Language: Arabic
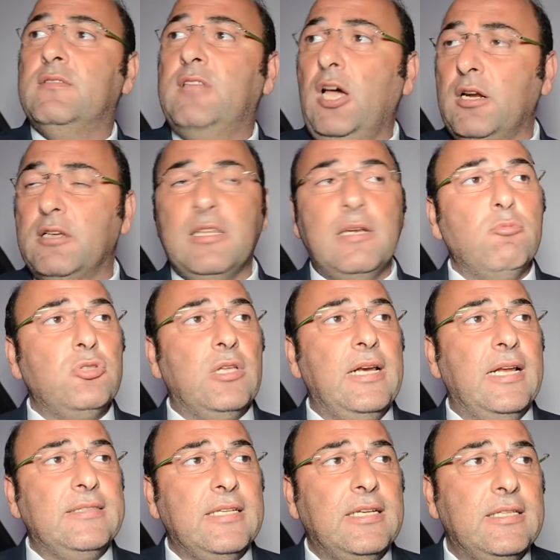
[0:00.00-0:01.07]
تعرض
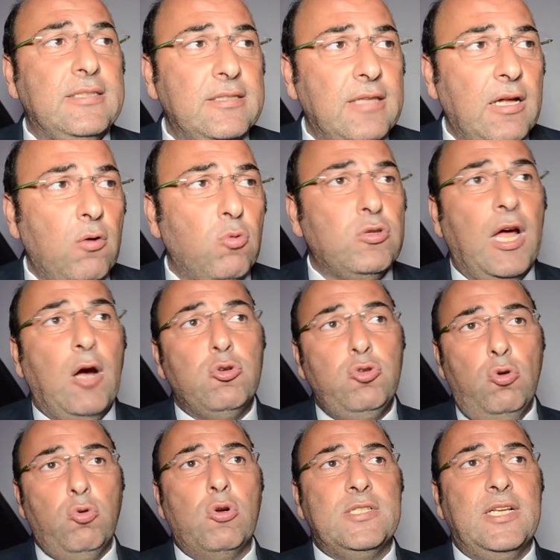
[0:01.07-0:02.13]
الموديلات الجديده وتاخد
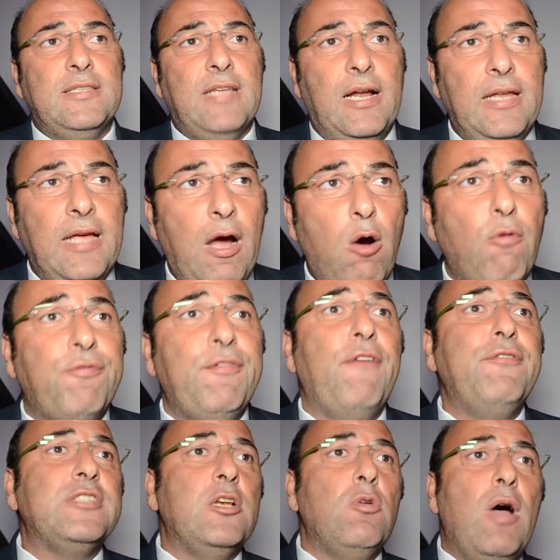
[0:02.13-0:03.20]
حجوزات عليها وفي
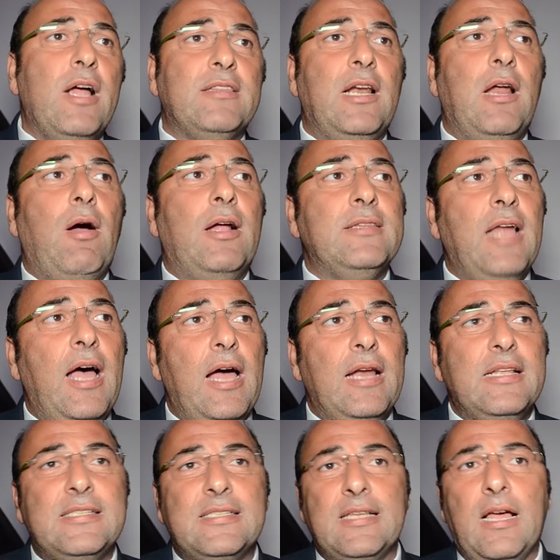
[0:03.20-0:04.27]
نفس الوقت لو عندها
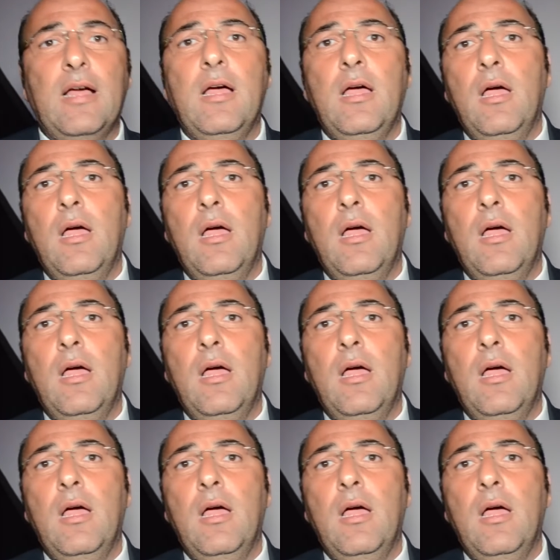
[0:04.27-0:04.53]
لسه